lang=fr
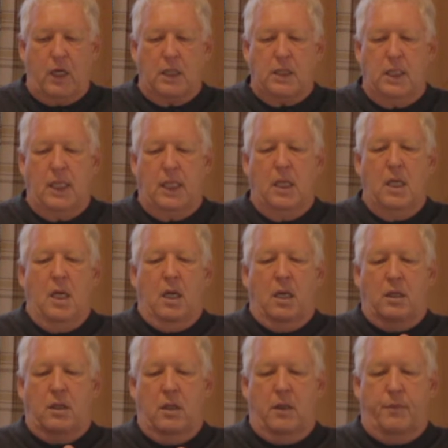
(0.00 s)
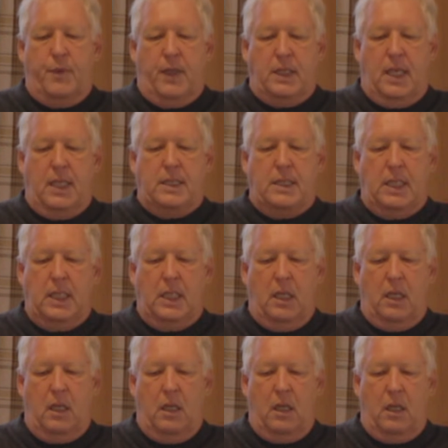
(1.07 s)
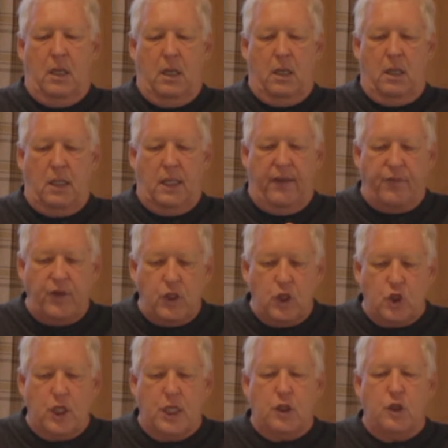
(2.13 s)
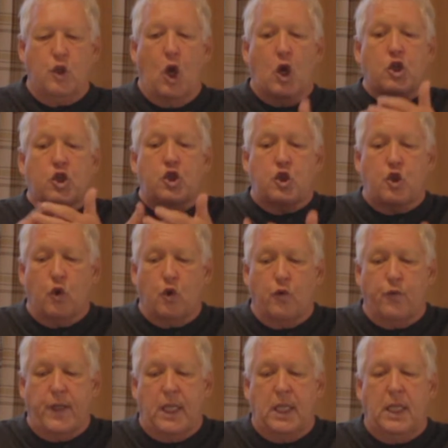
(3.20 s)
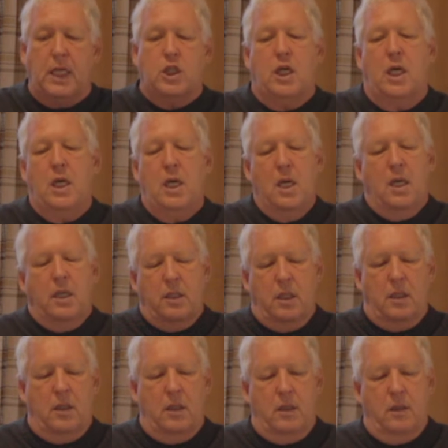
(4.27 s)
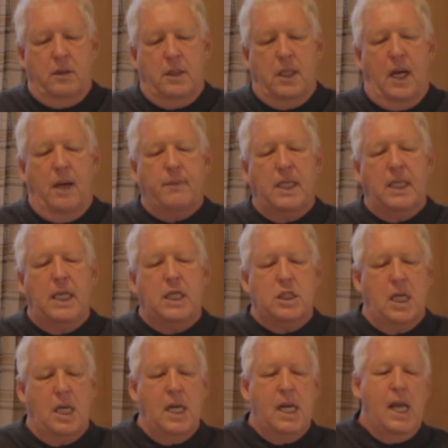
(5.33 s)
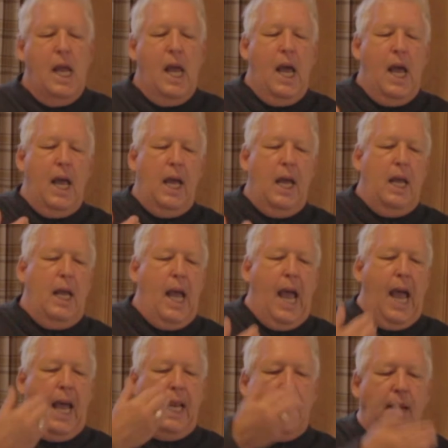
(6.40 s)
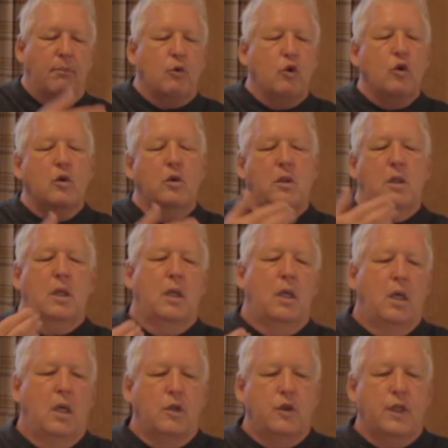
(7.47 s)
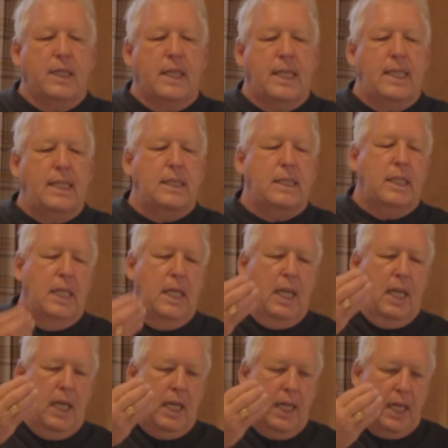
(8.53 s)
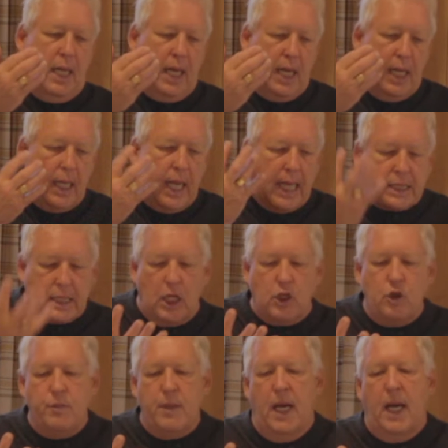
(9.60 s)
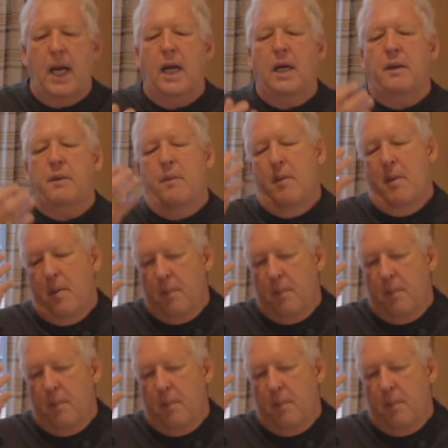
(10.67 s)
catholique, de présenter euh, la vie de Jésus, de sauver les gens, d'emmener les gens à, à l'amour du Christ, et à, sa lumière,